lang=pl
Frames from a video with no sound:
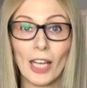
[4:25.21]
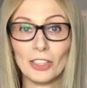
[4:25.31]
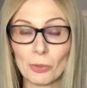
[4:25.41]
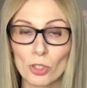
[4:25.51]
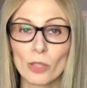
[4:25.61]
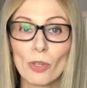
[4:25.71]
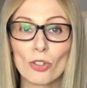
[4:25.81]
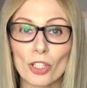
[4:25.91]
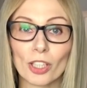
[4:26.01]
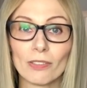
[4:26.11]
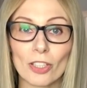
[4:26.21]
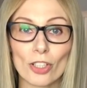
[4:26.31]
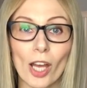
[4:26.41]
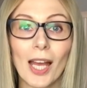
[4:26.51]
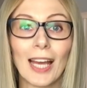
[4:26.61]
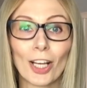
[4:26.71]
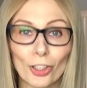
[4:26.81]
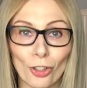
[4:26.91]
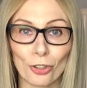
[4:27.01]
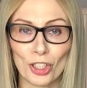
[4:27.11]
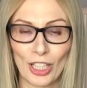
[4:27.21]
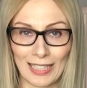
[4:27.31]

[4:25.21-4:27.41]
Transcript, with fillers: Nie możemy oczekiwać, że ktoś